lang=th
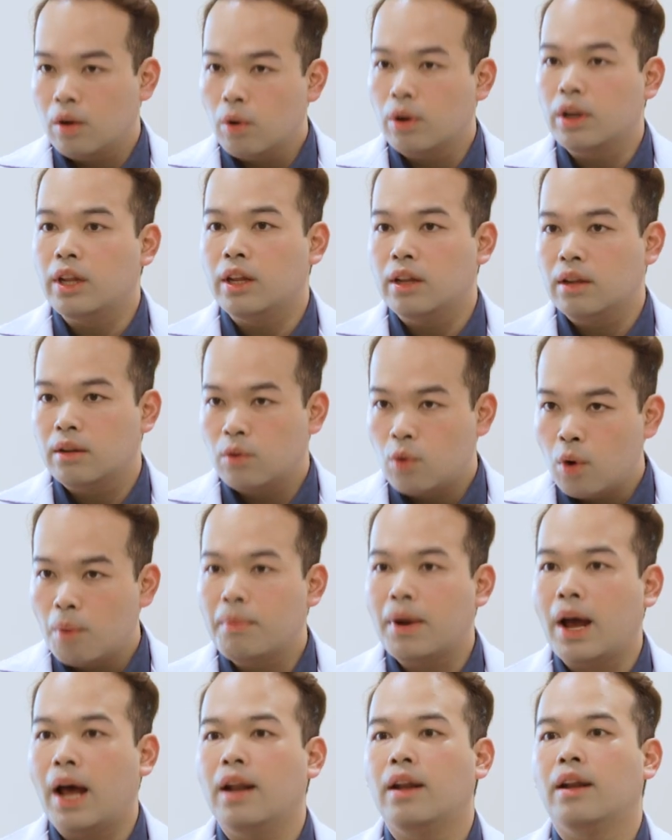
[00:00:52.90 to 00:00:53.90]
โรคนี้ร่ว
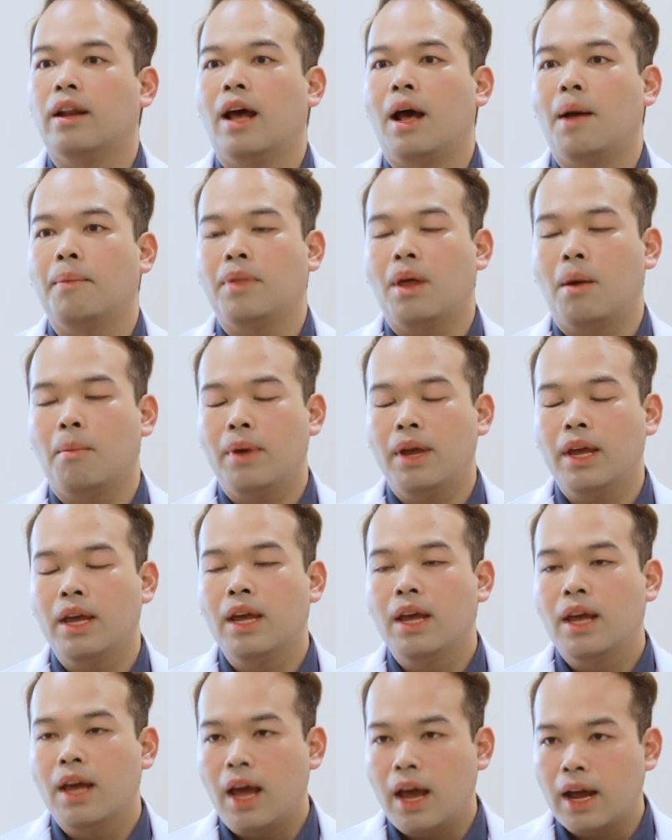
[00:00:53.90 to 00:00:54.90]
มกันนะครับทำให้
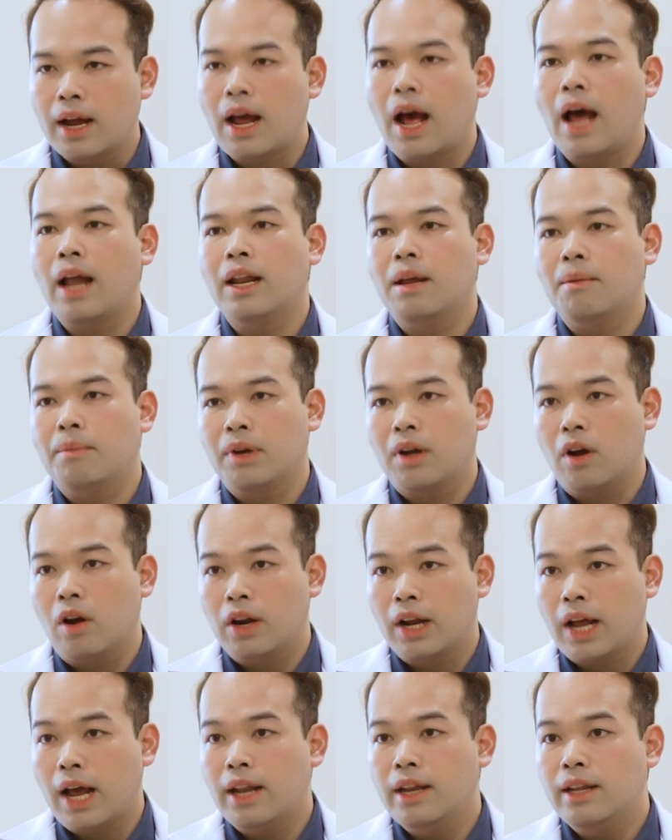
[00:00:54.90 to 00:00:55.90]
อาการเนี่ยมัน
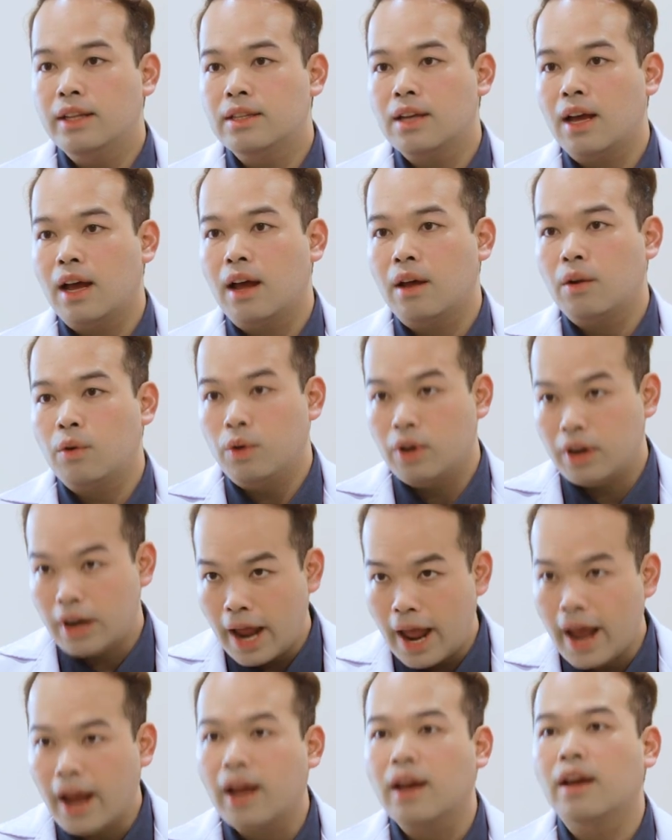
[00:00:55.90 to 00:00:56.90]
ค่อนข้างที่จะรุน
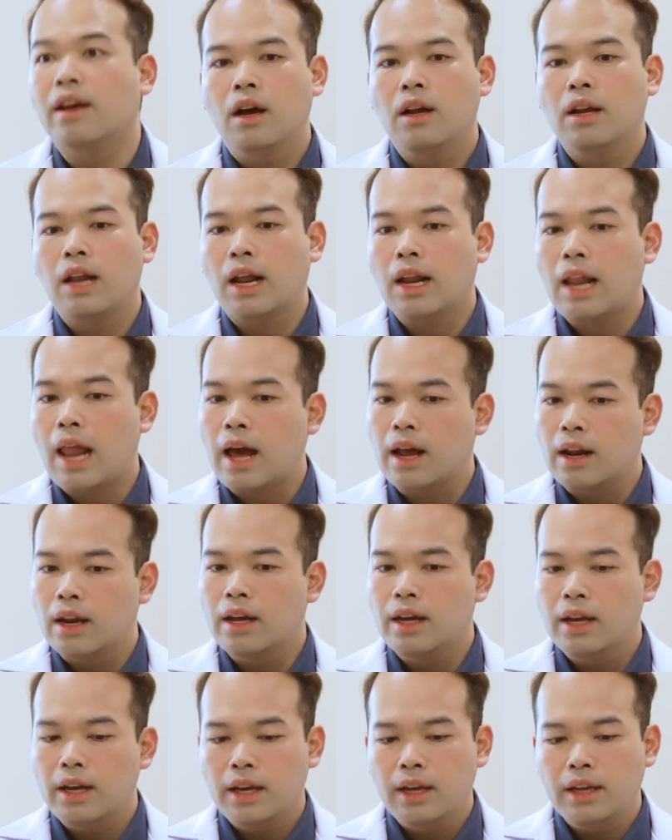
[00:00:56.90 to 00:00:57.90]
แรงหลักๆ
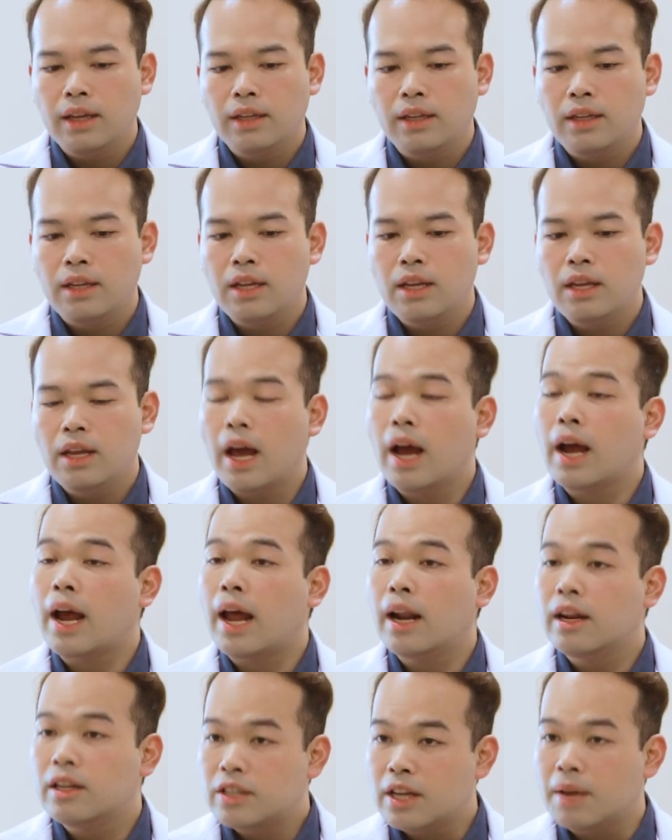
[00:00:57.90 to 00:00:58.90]
เลยที่อา
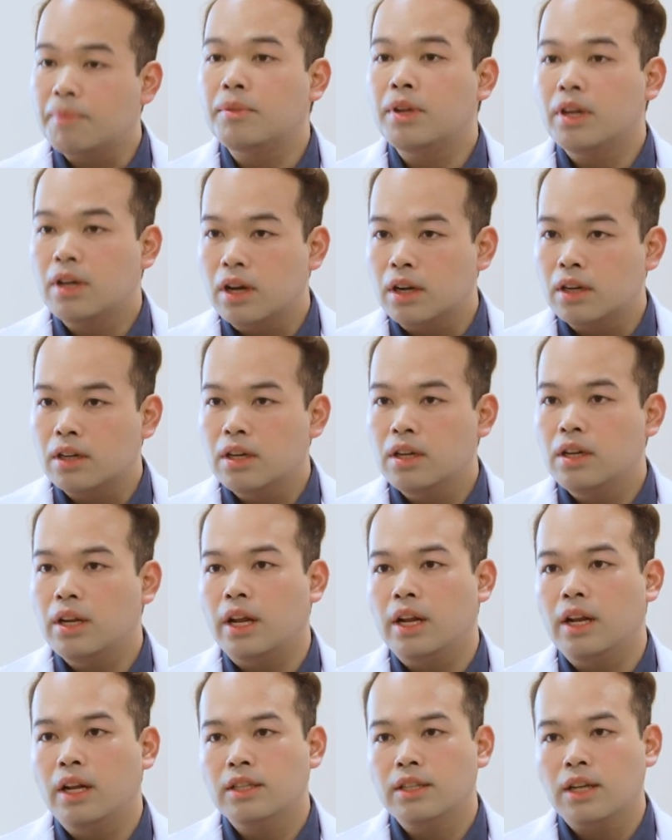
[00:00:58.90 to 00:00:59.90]
การเจ็บที่เกิดขึ้น
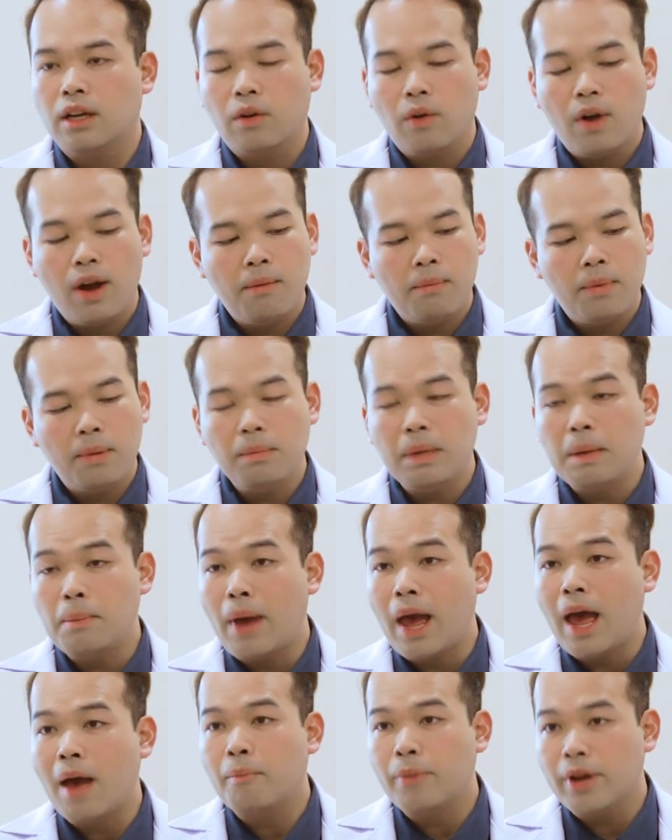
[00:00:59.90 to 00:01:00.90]
เนี่ยเนื่องจากว่ามันมี
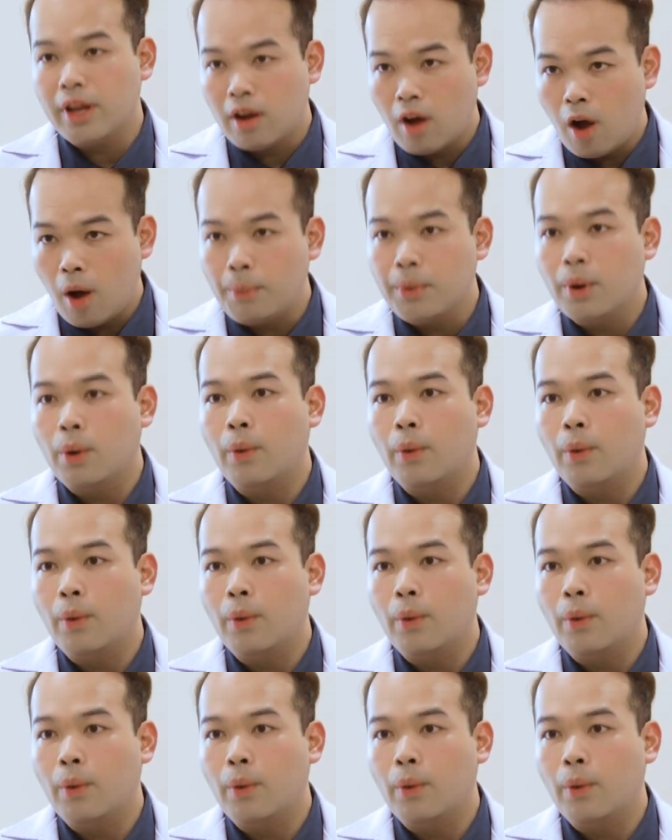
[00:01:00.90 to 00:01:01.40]
แผลปริขอบท